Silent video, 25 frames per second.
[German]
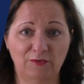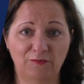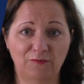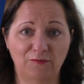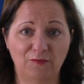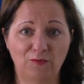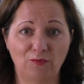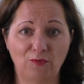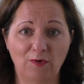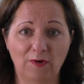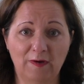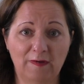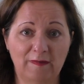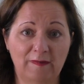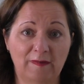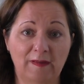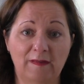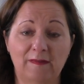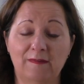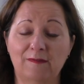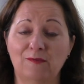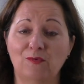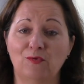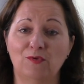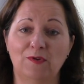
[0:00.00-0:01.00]

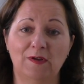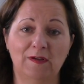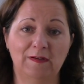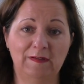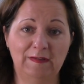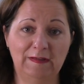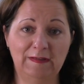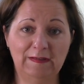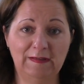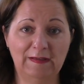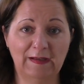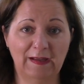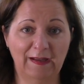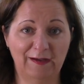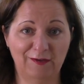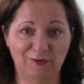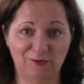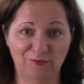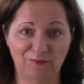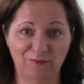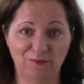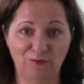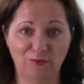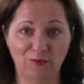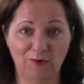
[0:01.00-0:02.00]
Vorgesetzte oder die
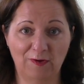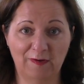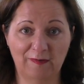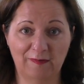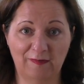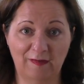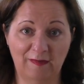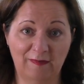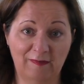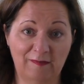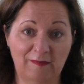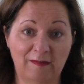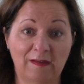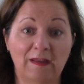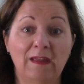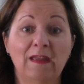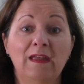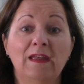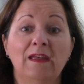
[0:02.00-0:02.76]
direkte Vorgesetzte